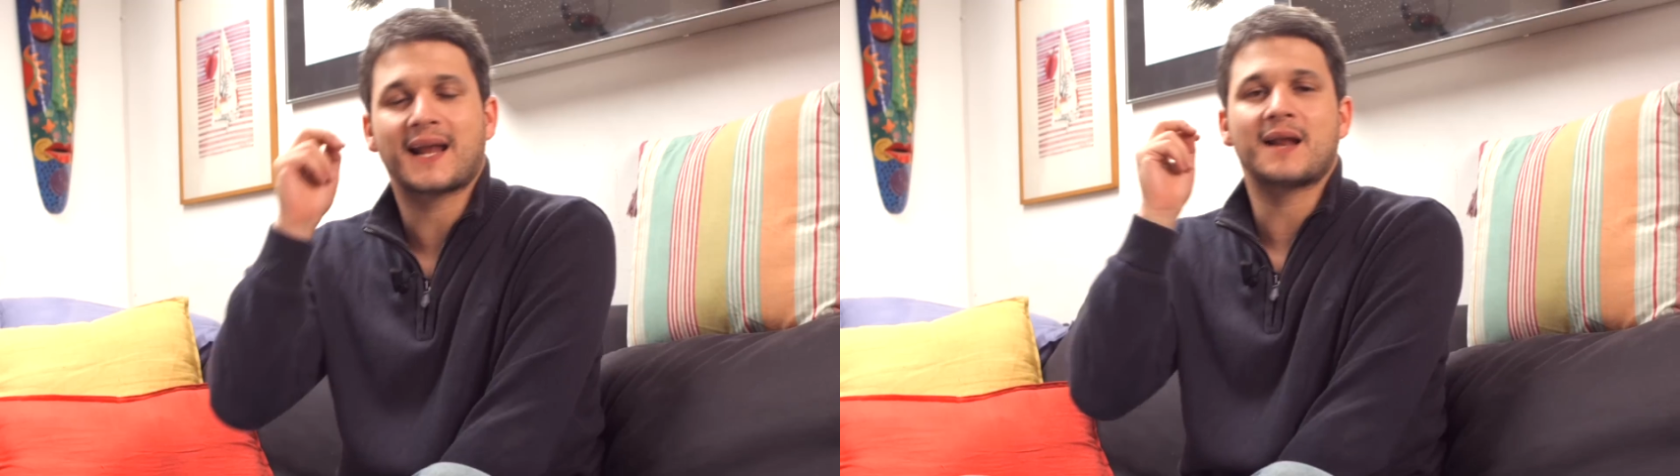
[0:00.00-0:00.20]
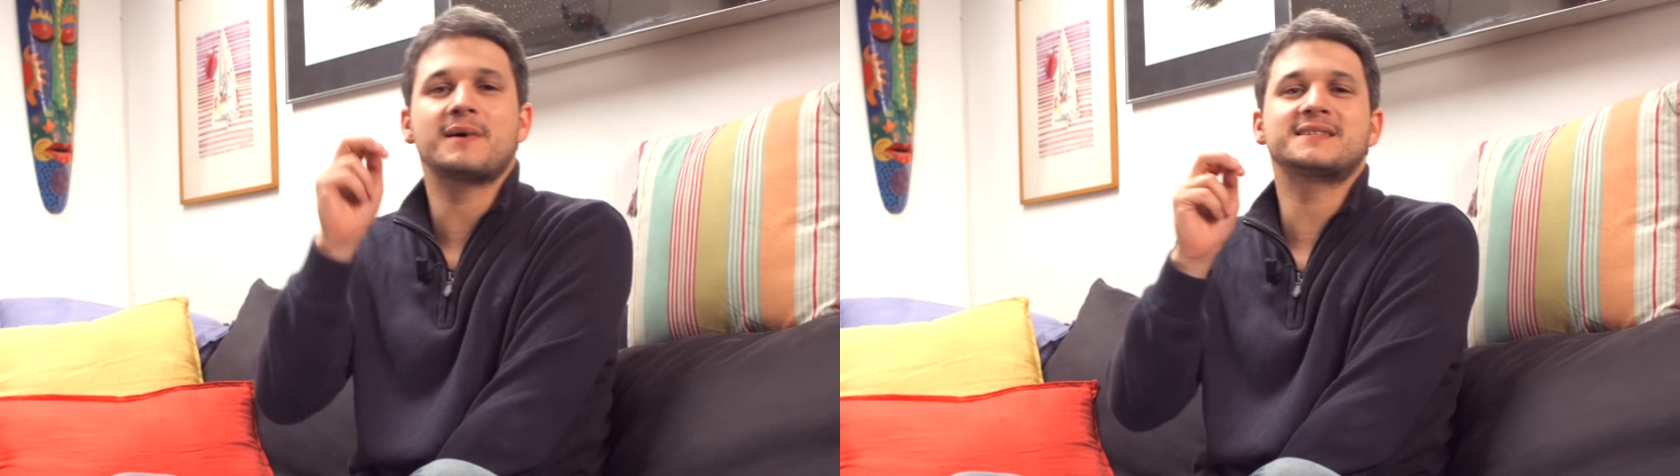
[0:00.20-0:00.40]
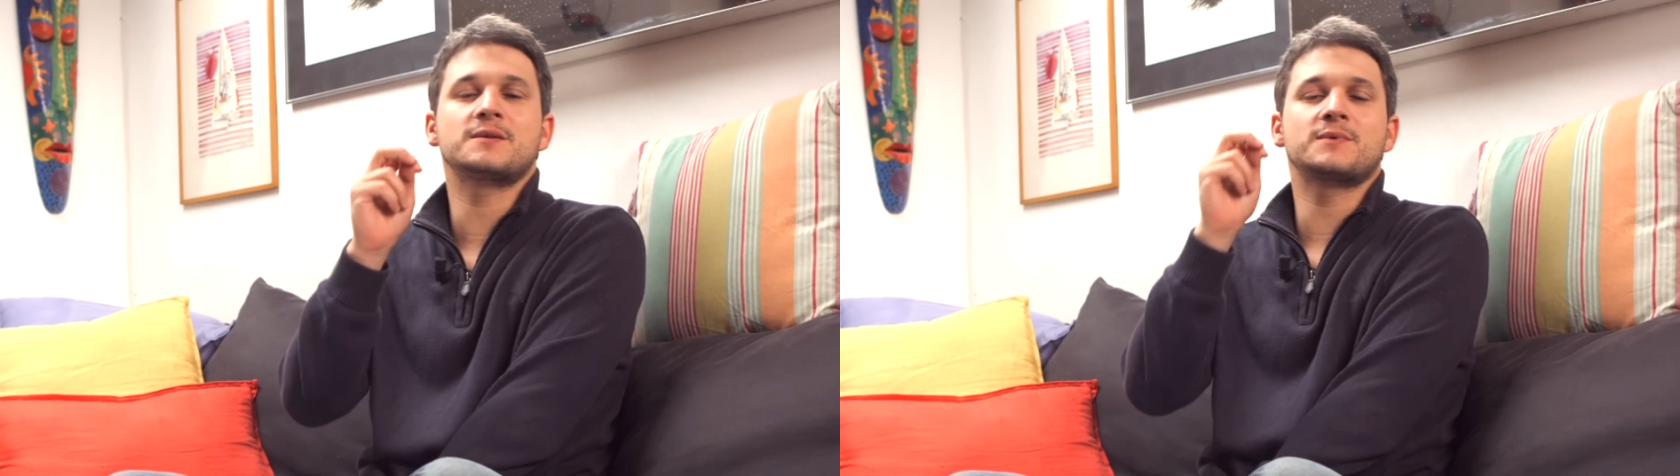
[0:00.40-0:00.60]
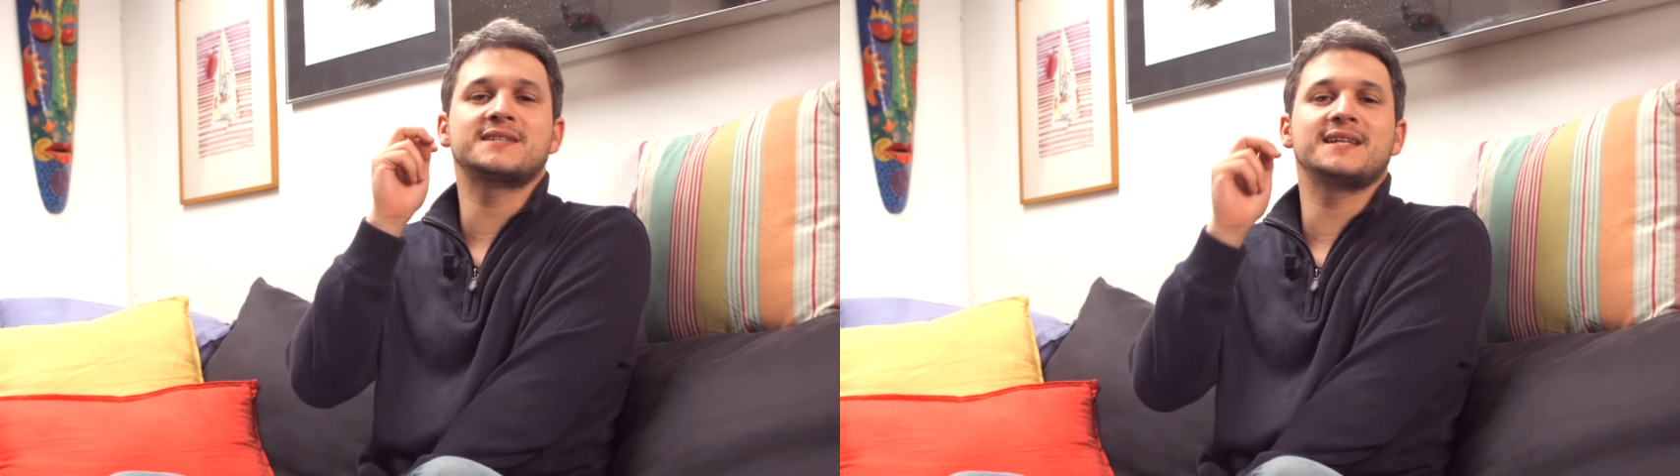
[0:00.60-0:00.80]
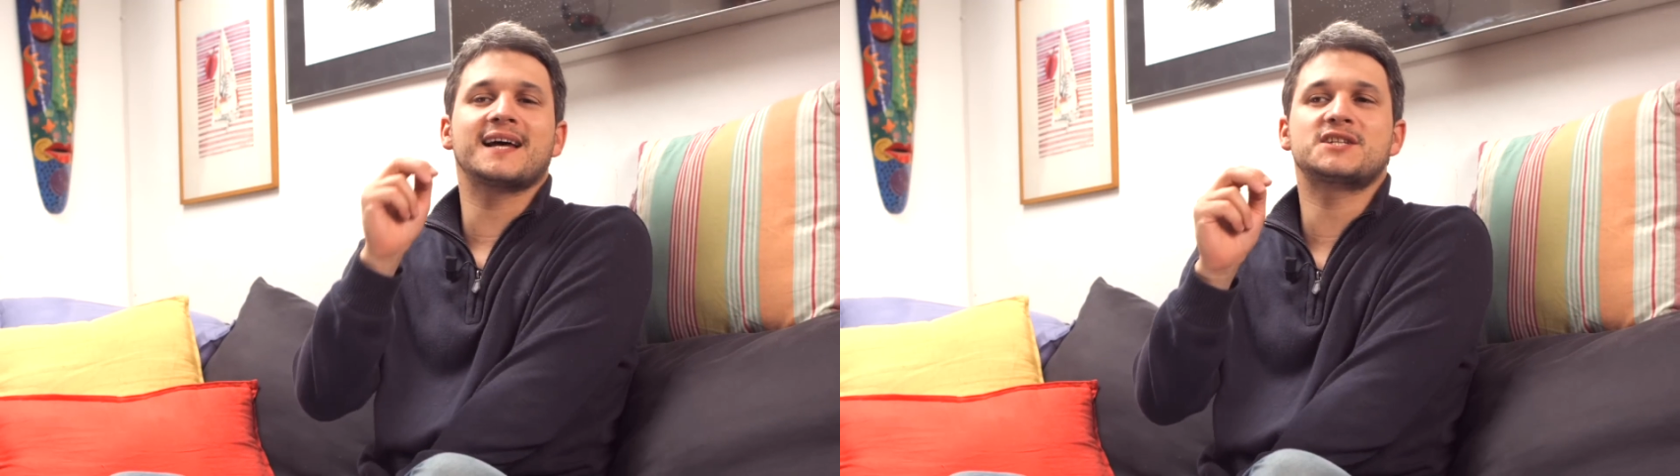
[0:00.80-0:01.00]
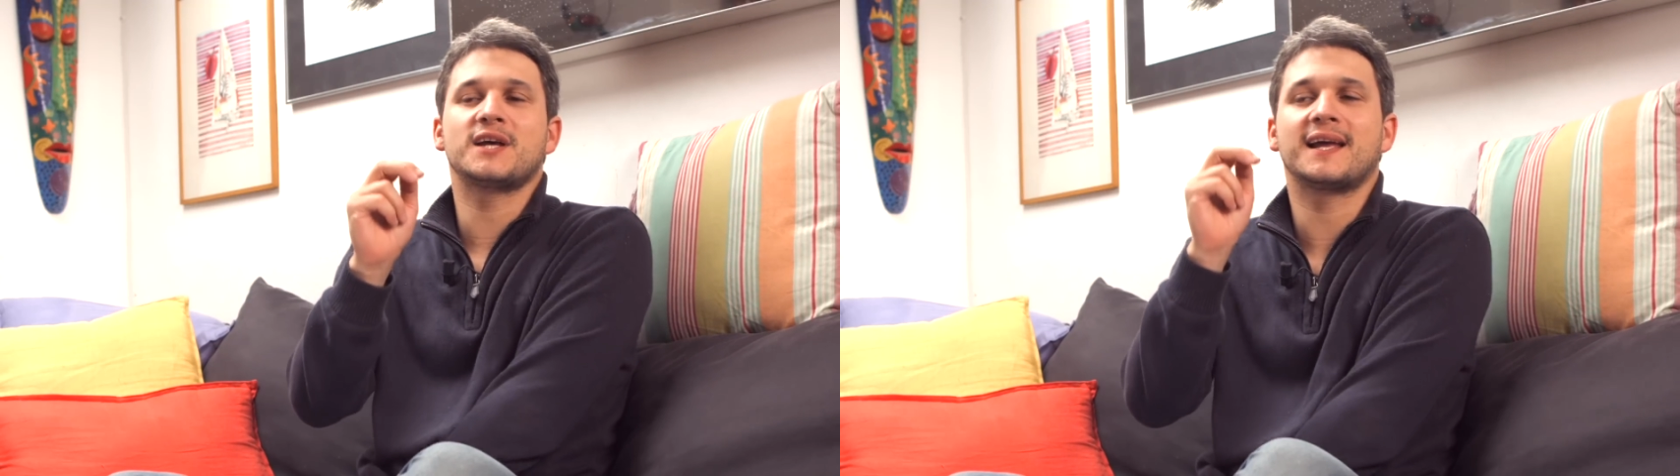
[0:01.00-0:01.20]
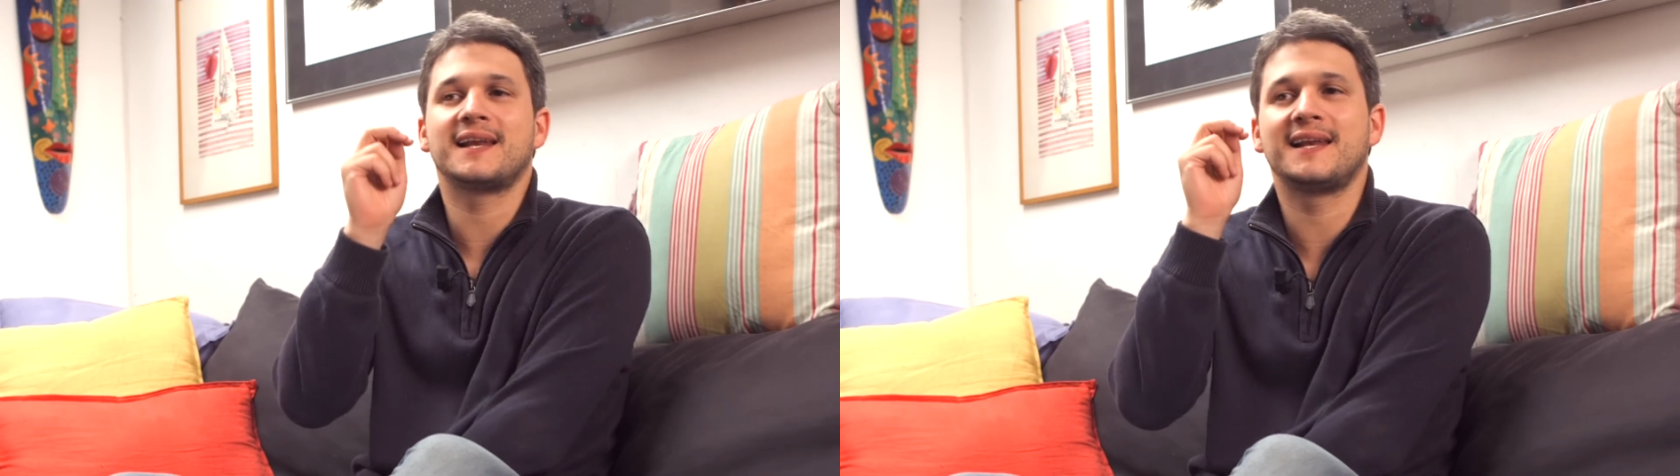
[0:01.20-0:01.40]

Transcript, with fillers: Alla base di questa idea c'è